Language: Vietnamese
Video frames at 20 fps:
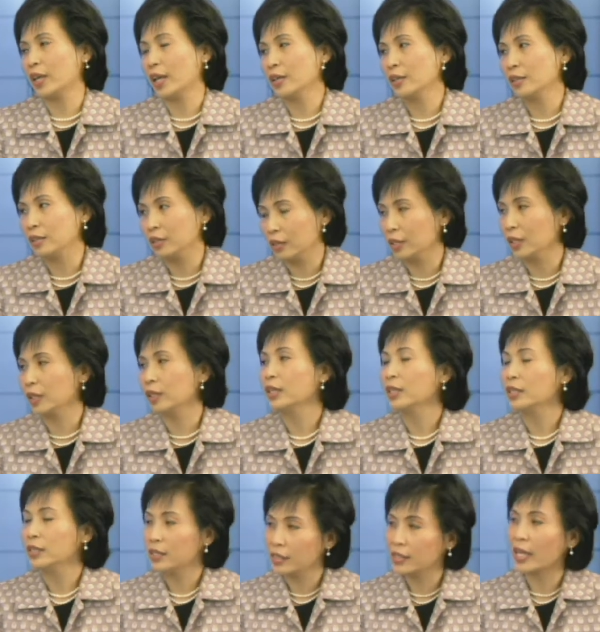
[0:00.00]
anh Hương à,
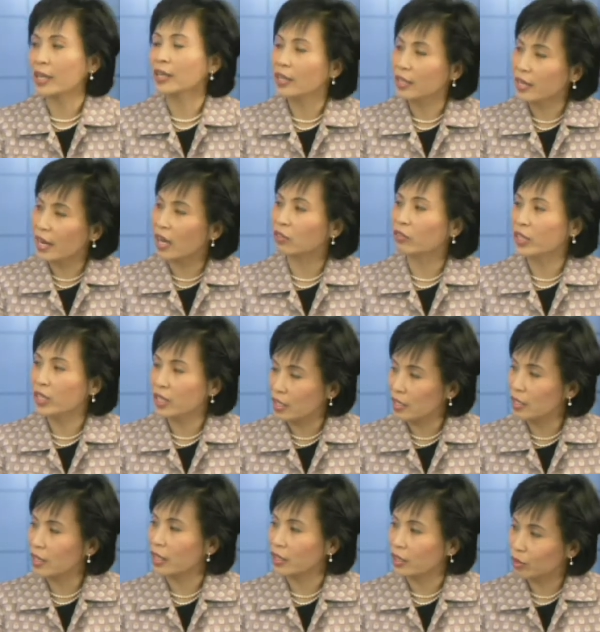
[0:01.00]
chia sẻ như thế nào về ý
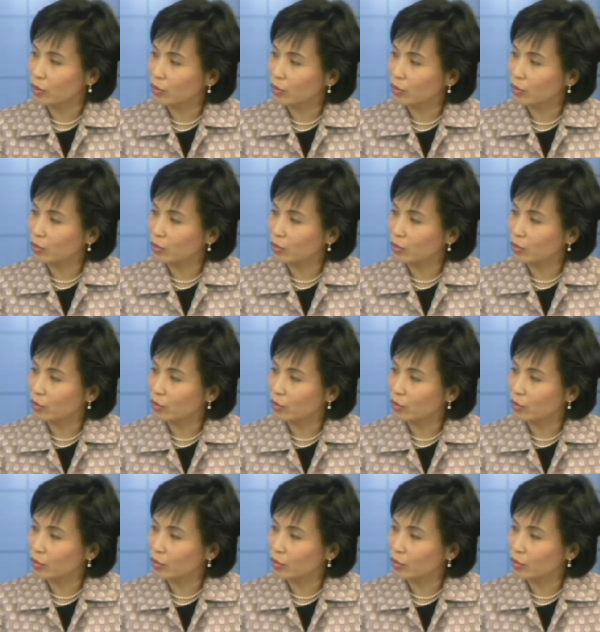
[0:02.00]
kiến này